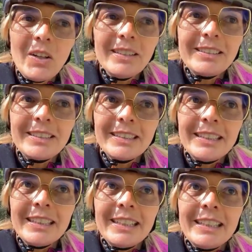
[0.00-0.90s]
Und
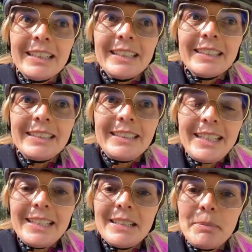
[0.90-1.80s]

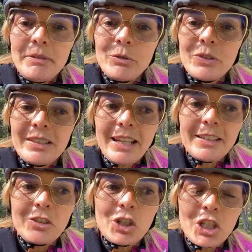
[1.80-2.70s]
dieser
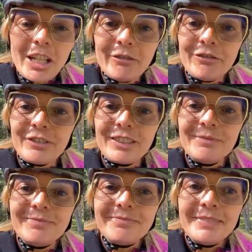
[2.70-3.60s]

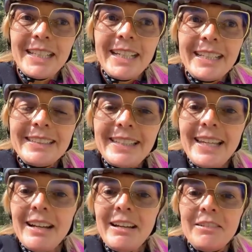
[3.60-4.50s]
Bewusstseinsshift,
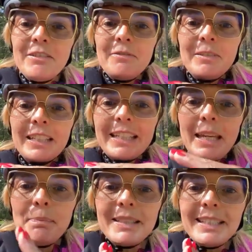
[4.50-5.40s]
der
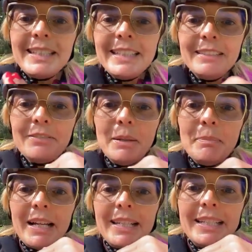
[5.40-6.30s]
kippt
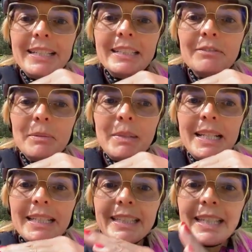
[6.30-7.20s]
irgendwann mal, irgendwann
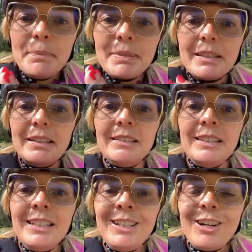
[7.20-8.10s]
mal kippt er.
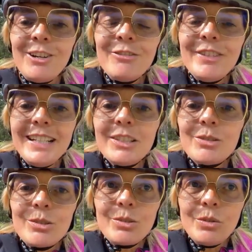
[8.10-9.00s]
Und wenn
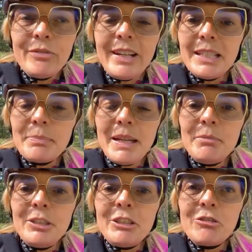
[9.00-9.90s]
es zufällig
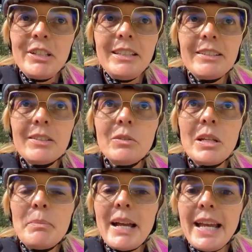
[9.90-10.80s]
beim Retreat ist
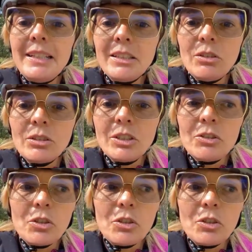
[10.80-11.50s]
oder bei einer Dr.